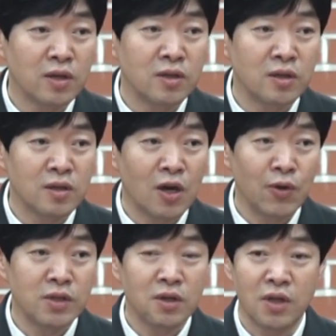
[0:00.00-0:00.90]
그
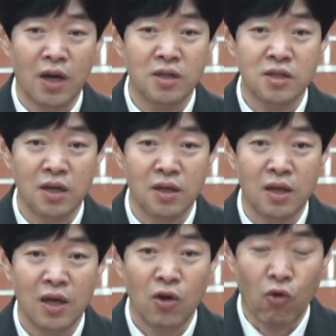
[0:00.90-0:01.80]
사회적
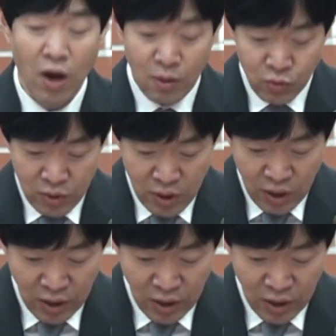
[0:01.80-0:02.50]
약자인 과부들이